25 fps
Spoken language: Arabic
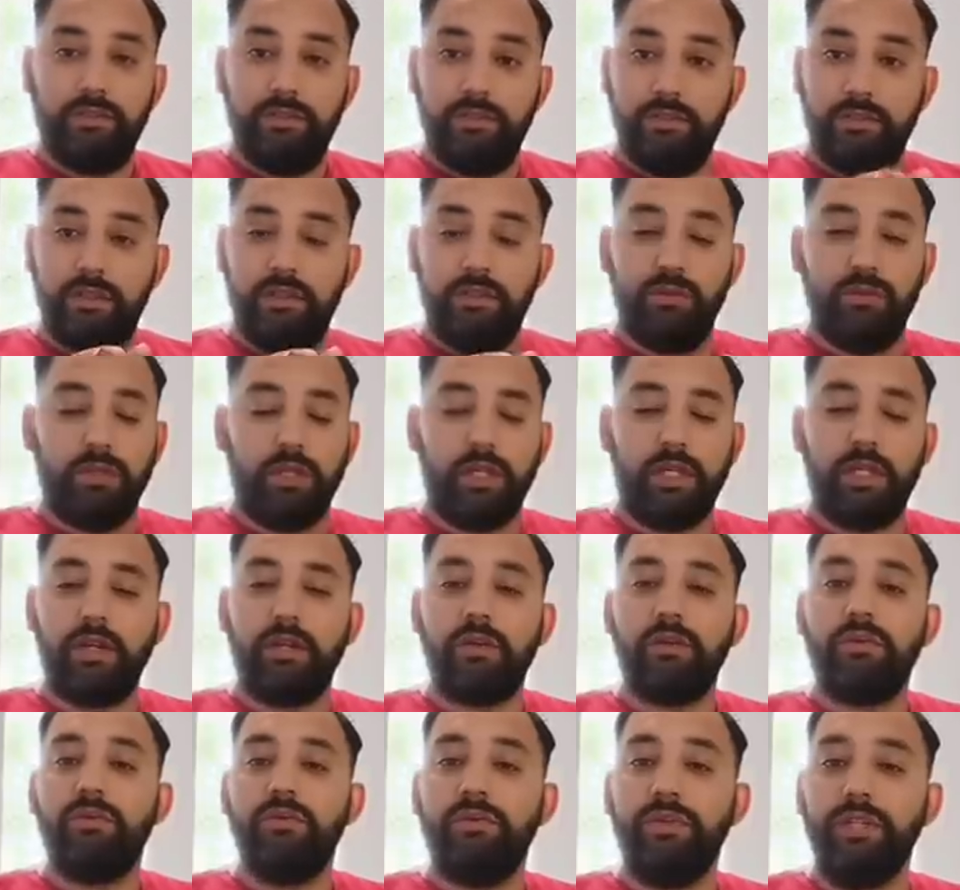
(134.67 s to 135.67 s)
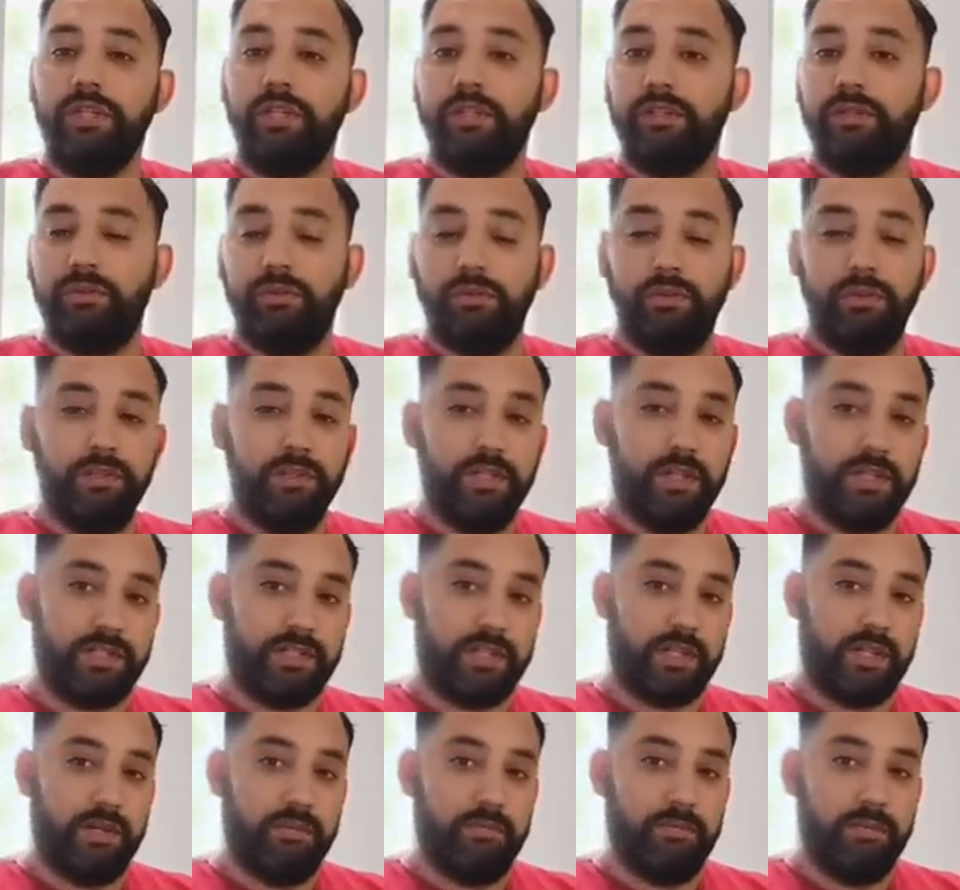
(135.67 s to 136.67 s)
نديروا الخير ونعيدوا
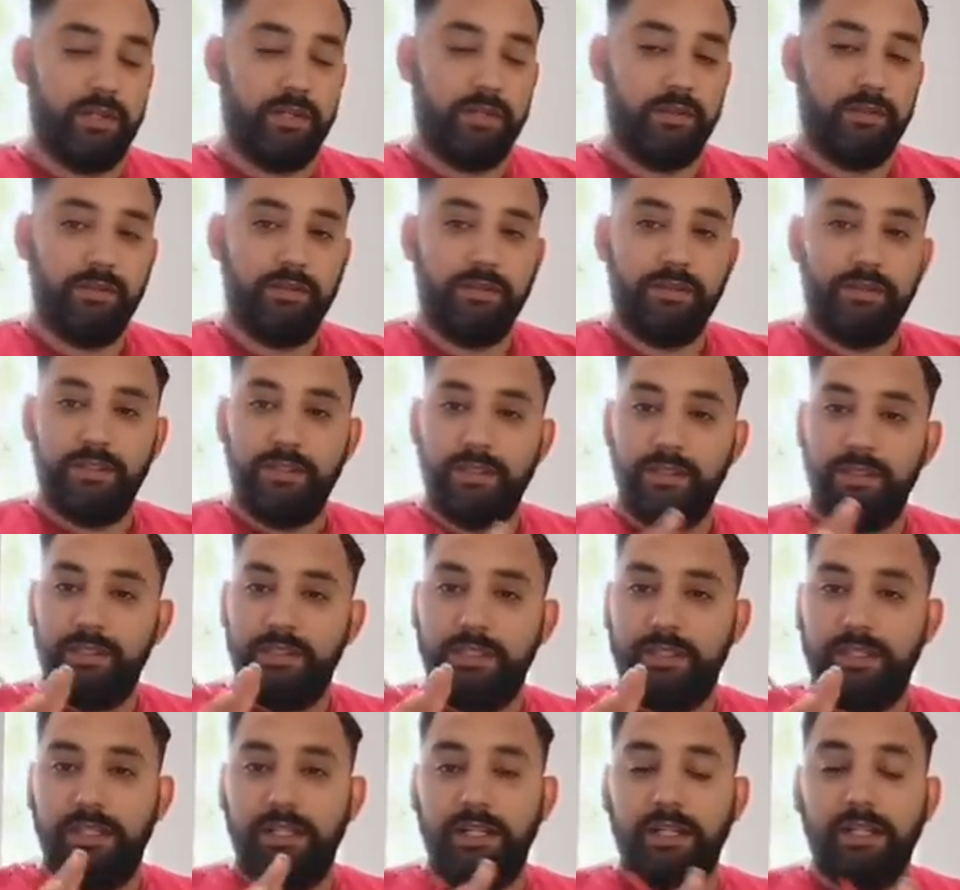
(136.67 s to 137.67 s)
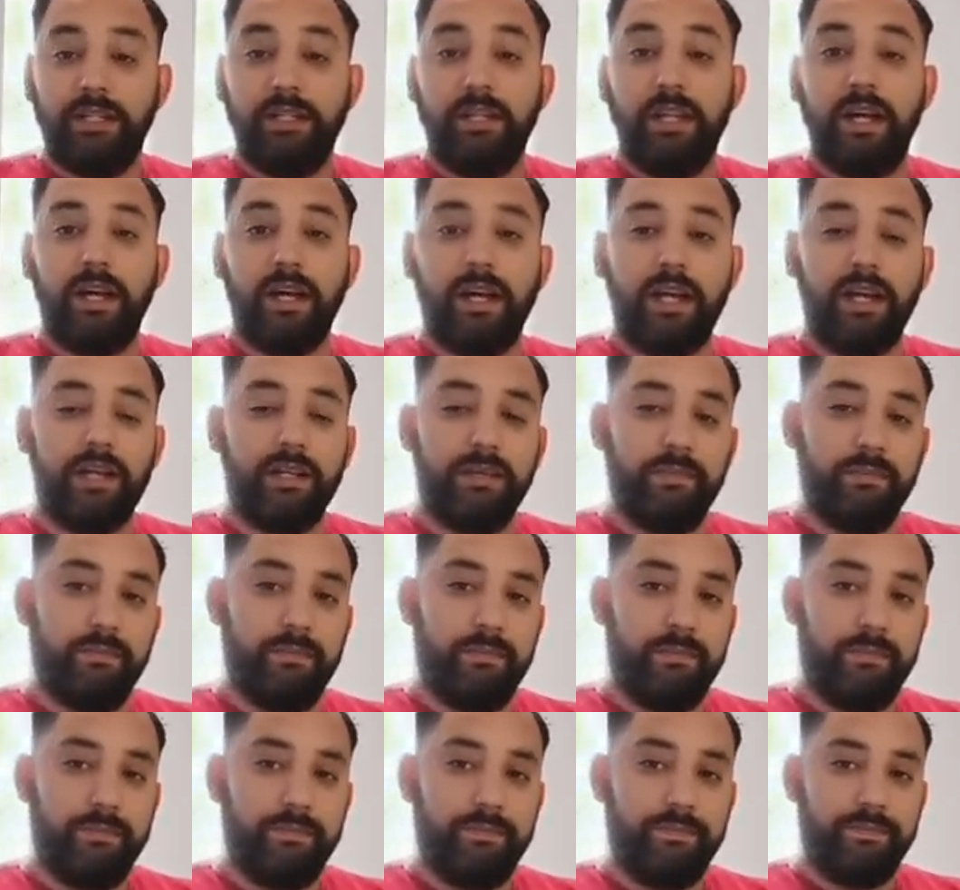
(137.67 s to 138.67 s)
للناس كاملين الله
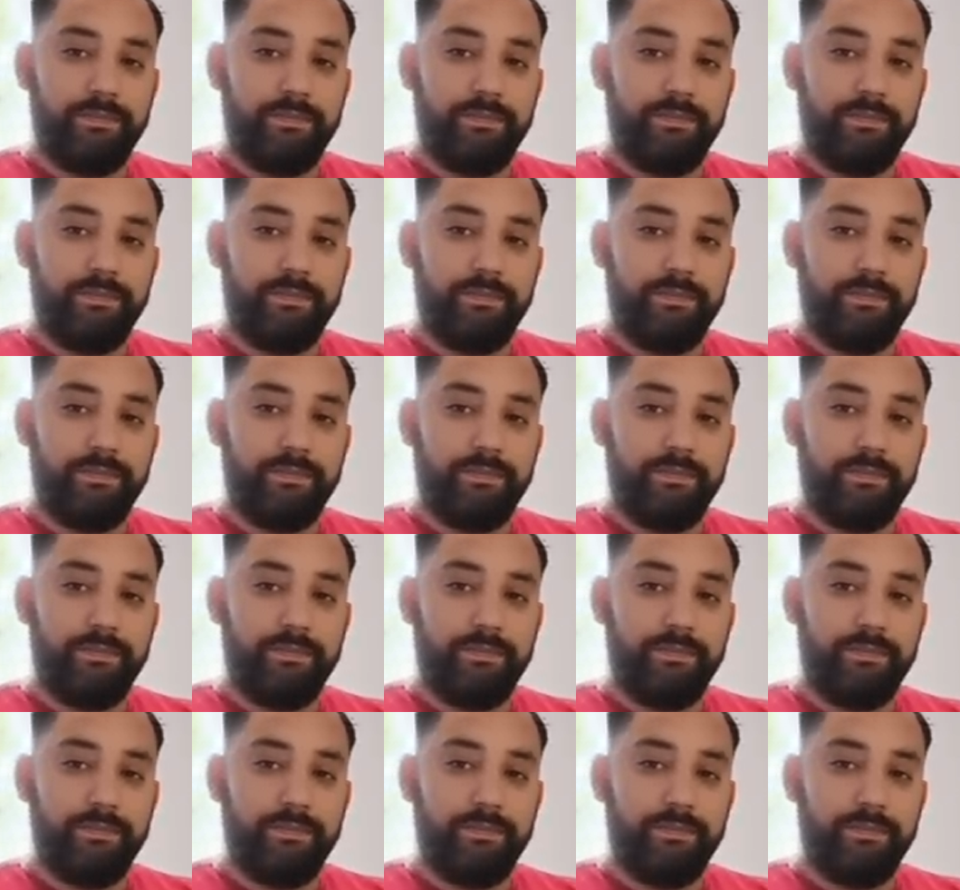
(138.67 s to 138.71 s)
غالب